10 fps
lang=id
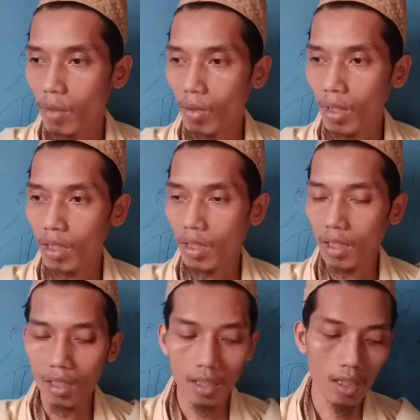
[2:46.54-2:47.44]
bahwa
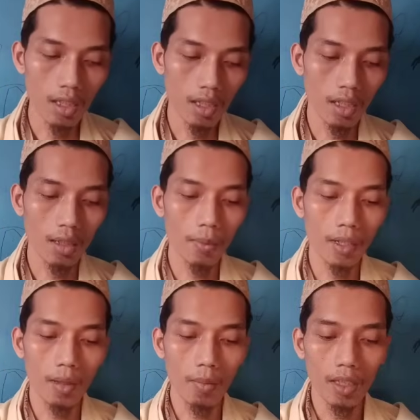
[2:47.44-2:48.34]
di uh,
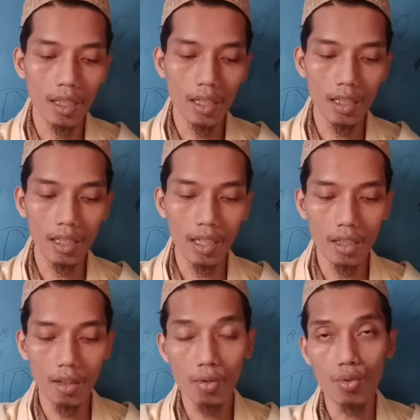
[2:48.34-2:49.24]
apa namanya
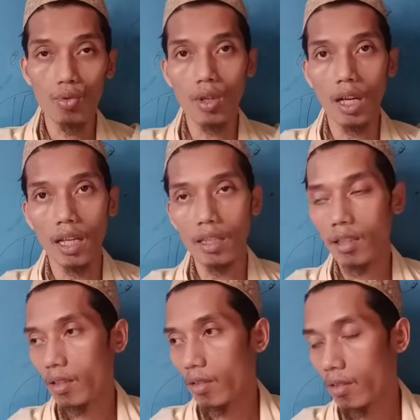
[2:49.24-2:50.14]
ketika ada
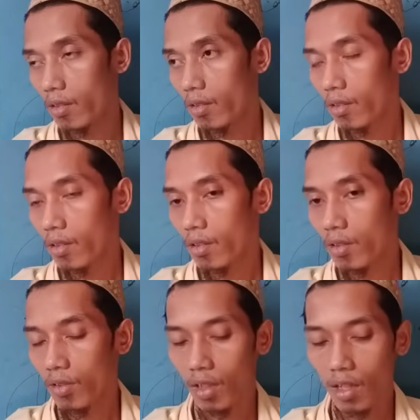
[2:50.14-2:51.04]
kunjungan
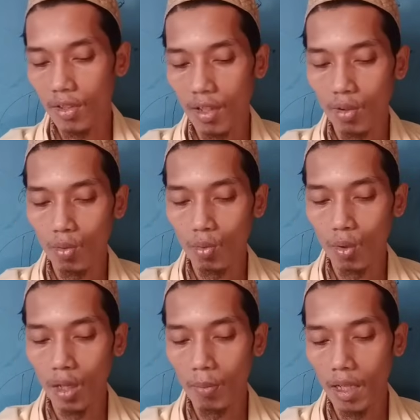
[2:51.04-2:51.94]
salah
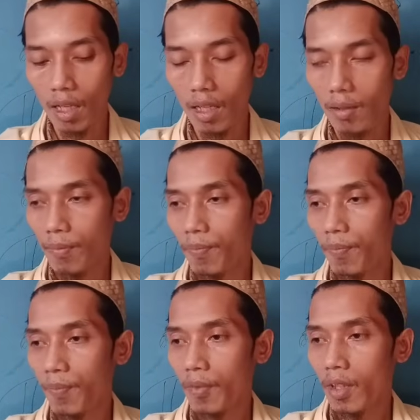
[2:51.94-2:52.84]
satu ulama
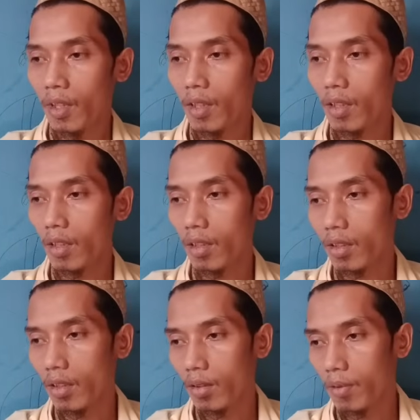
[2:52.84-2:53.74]
ke
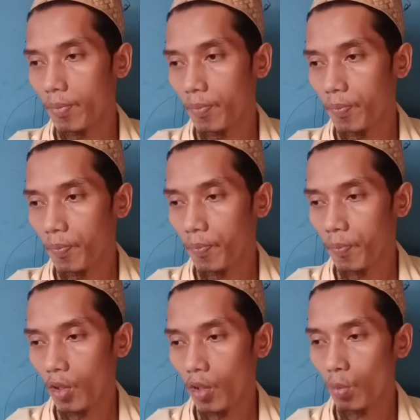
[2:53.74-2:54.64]

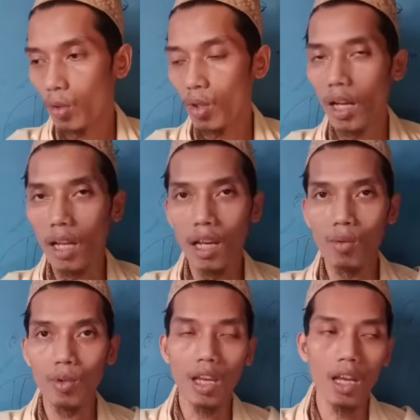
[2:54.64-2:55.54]
Robito
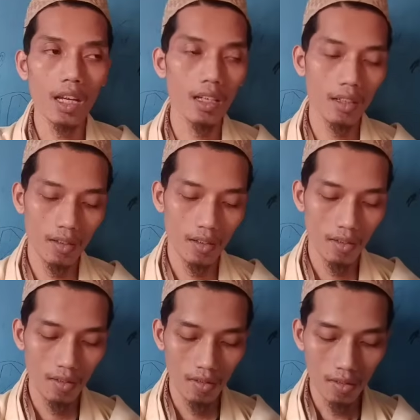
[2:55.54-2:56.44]
Halawiyah
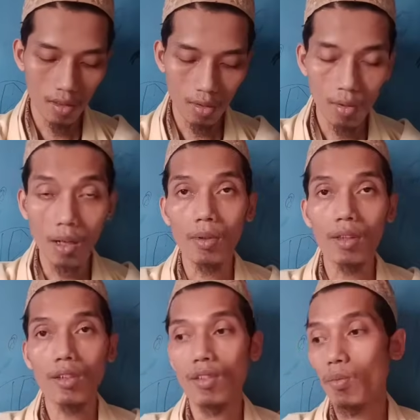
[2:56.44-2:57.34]
jadi
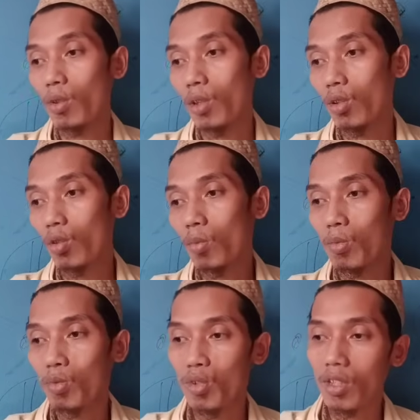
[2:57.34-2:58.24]
ulama tersebut itu
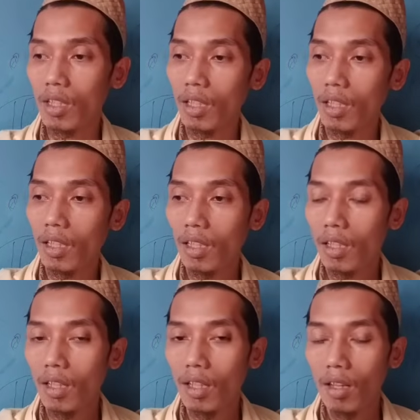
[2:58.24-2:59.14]
memuji
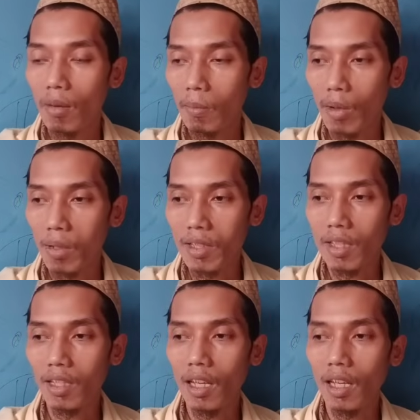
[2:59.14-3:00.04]

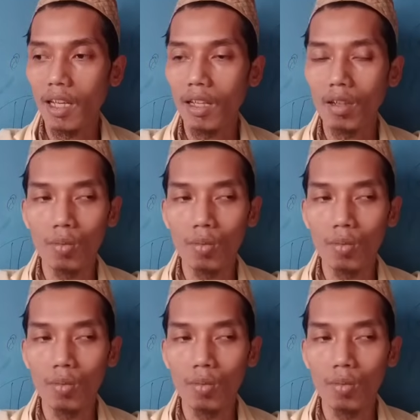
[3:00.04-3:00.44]
bahwasannya